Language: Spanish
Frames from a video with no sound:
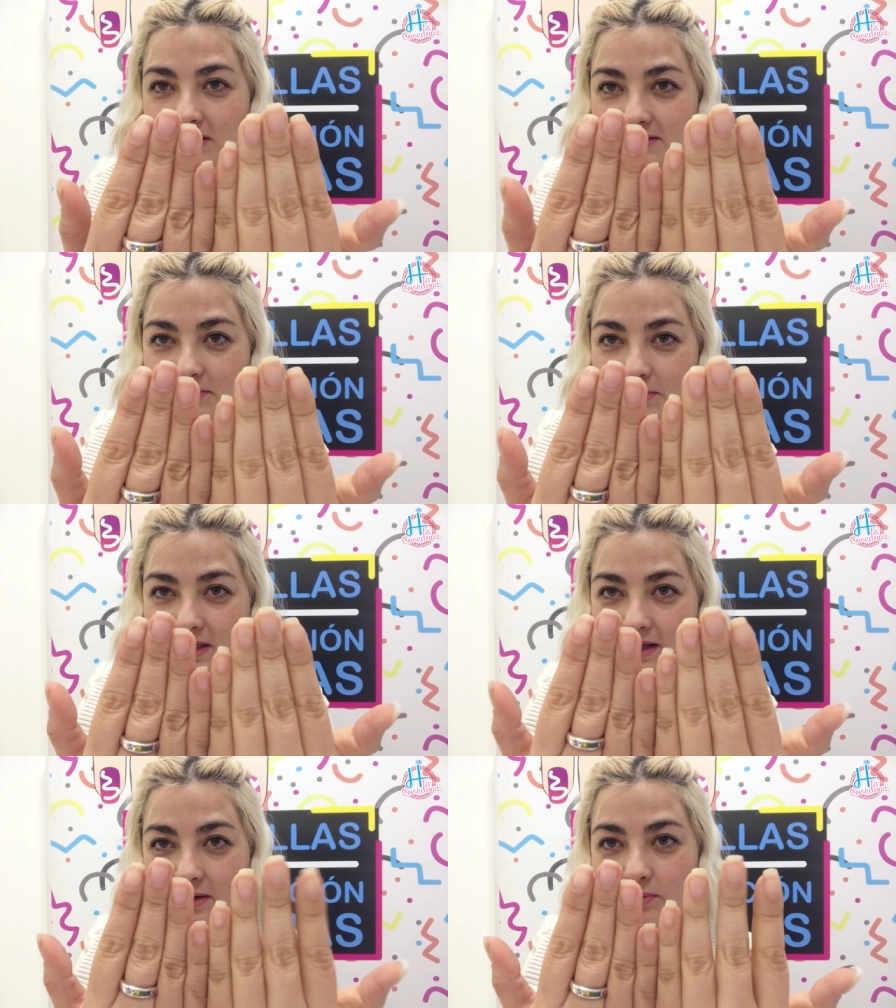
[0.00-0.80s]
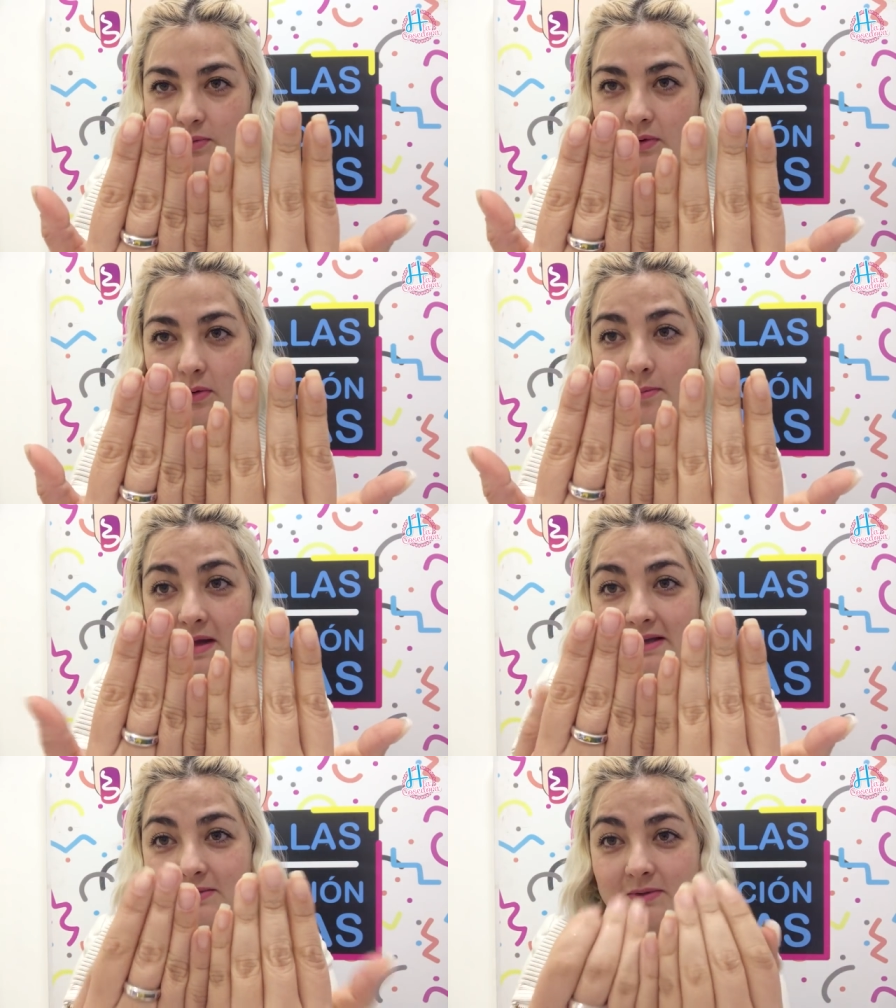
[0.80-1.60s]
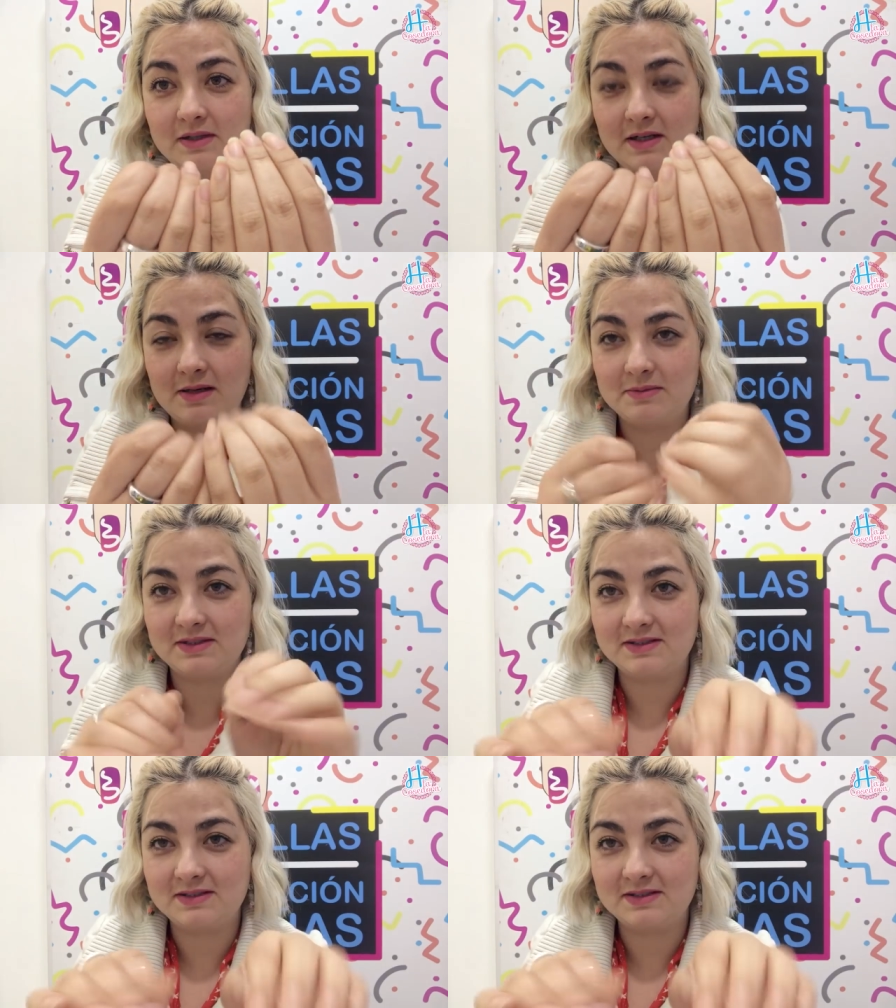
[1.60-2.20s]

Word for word: Las emparejé un poco más porque realmente